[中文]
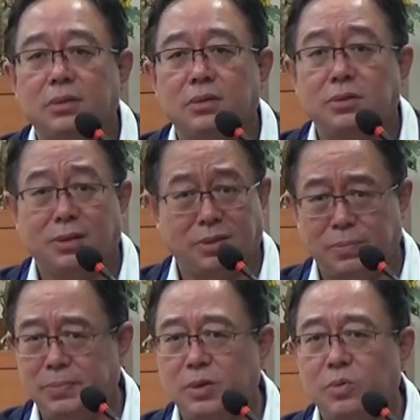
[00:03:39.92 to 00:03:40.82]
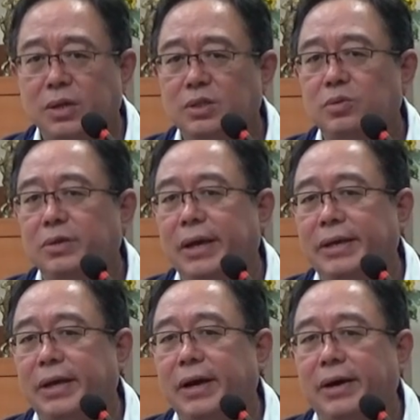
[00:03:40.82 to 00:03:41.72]
就等于闭关修
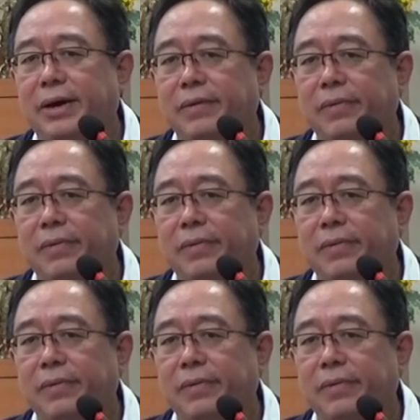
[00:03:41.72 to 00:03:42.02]
炼一样啊！